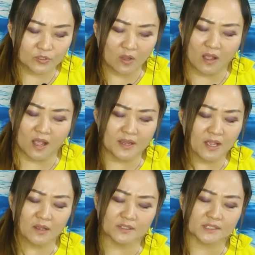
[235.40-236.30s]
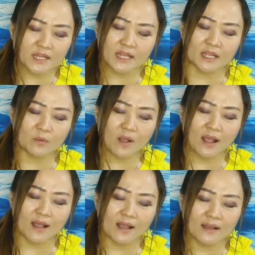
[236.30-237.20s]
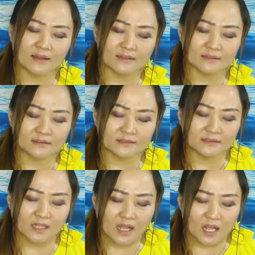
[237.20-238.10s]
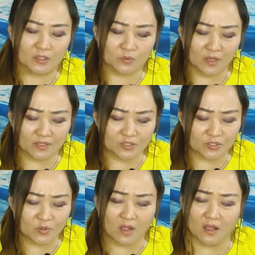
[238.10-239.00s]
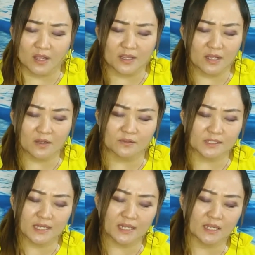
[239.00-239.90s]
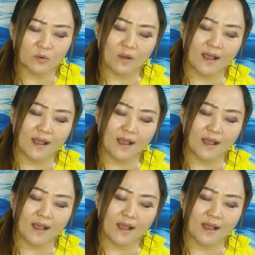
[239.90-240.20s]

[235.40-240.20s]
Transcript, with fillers: 所有希望。我所有计